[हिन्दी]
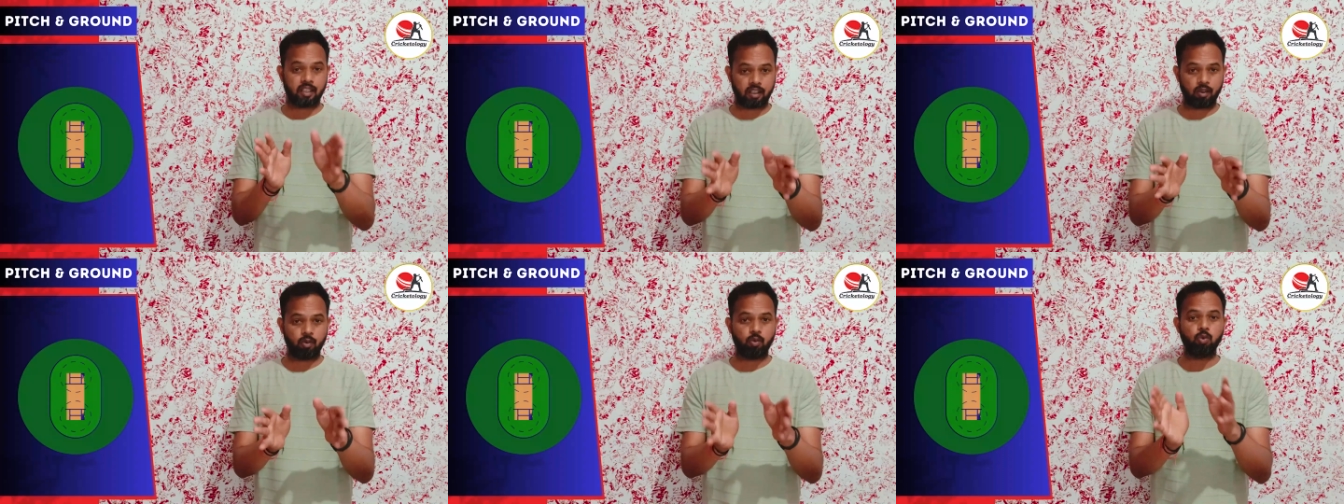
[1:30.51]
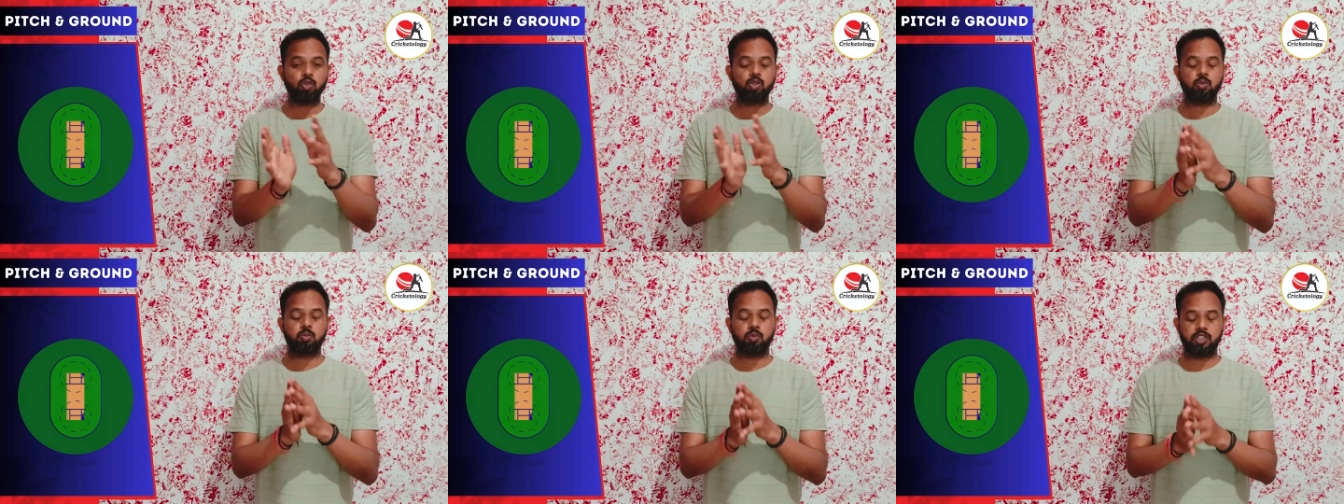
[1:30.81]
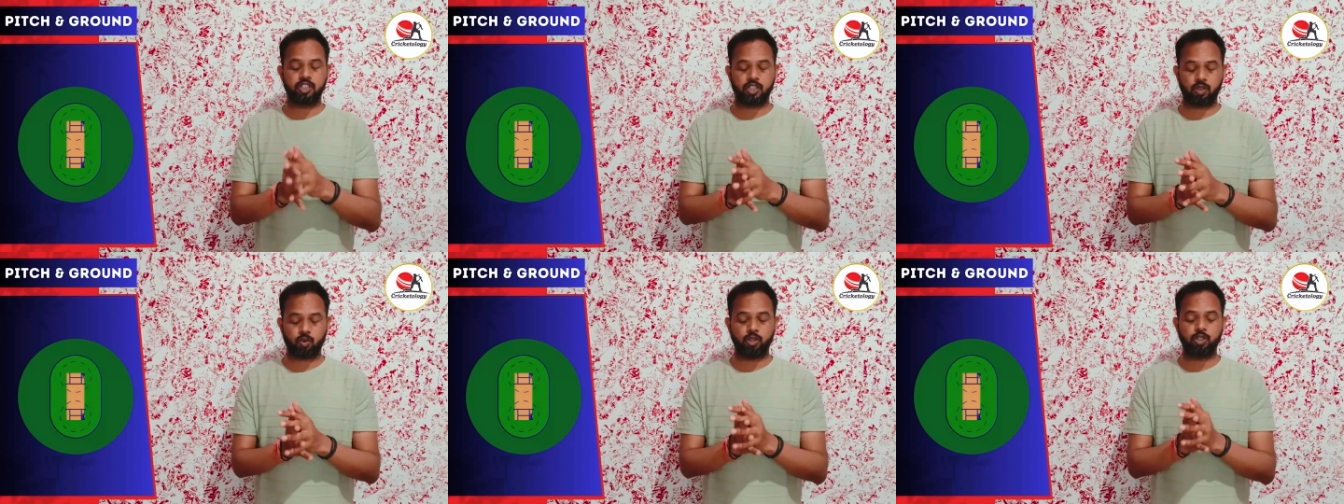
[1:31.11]
क्लूज
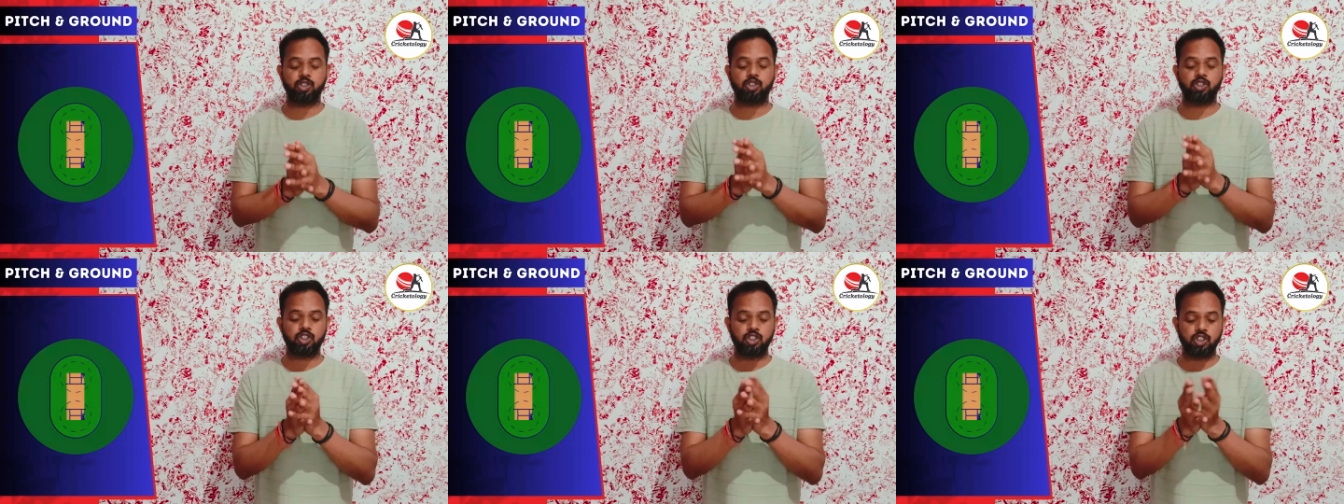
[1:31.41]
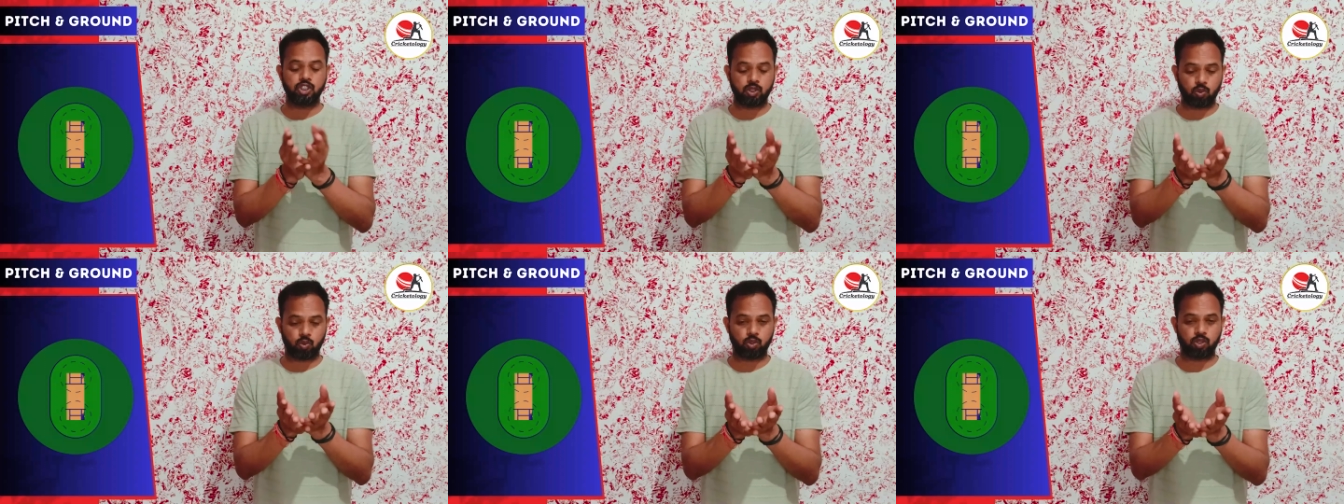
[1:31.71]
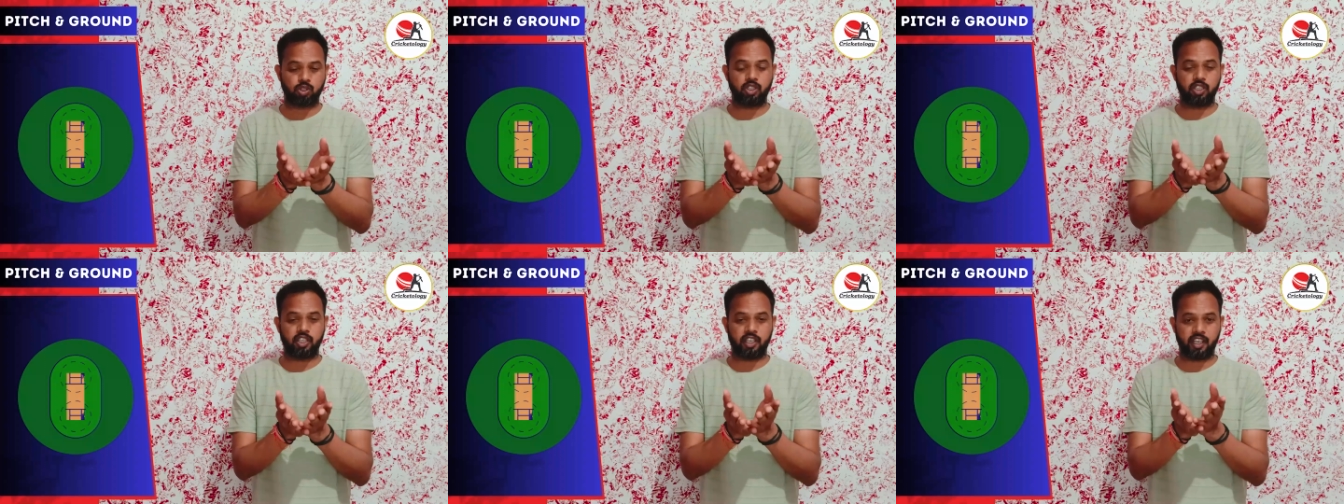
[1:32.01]
भी कोई चीज
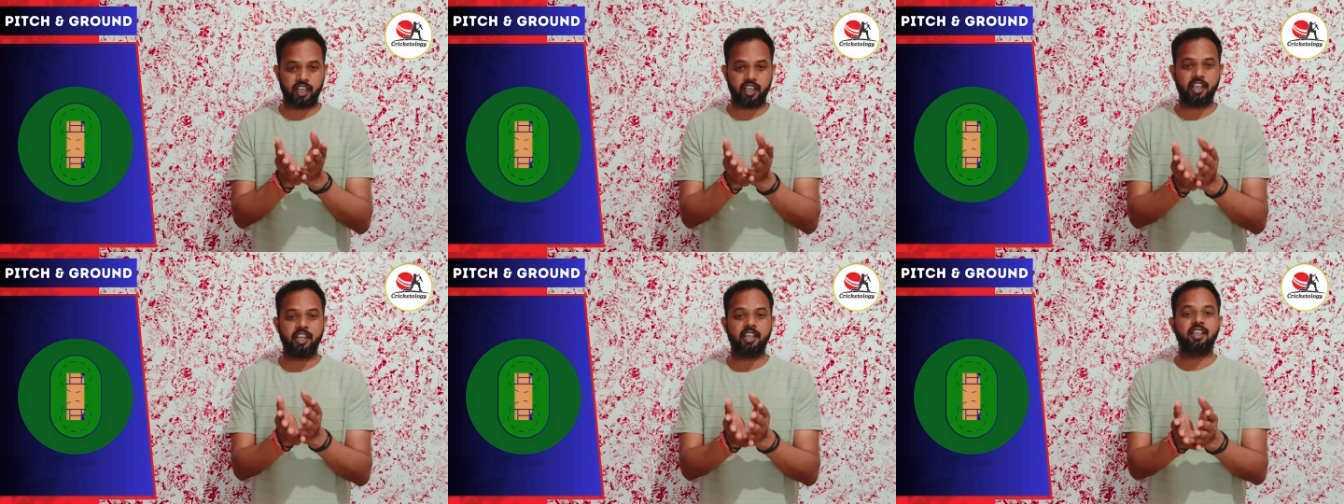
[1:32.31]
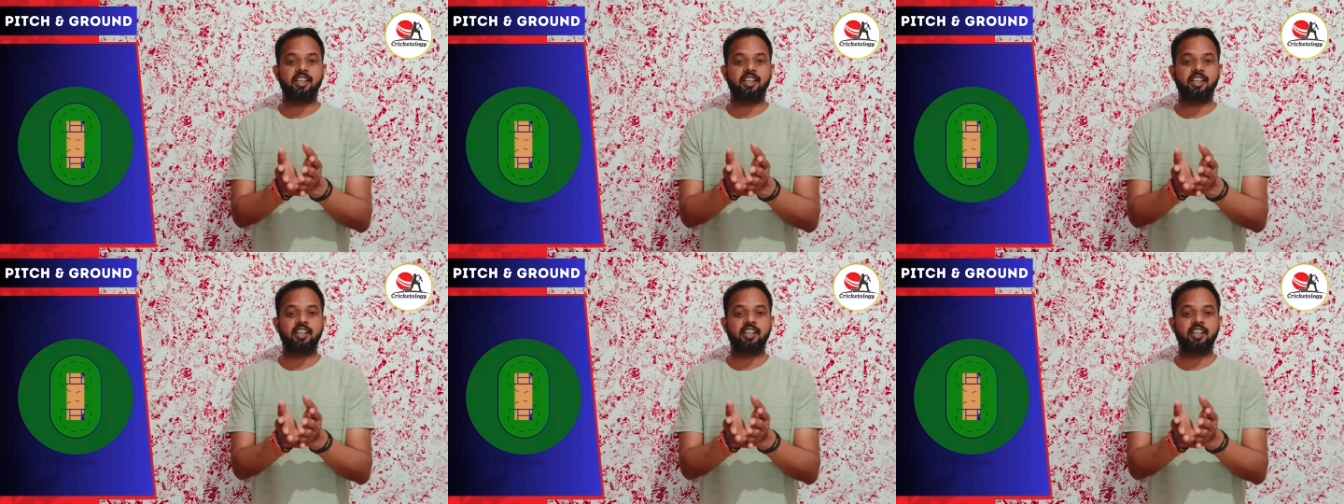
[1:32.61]
होती है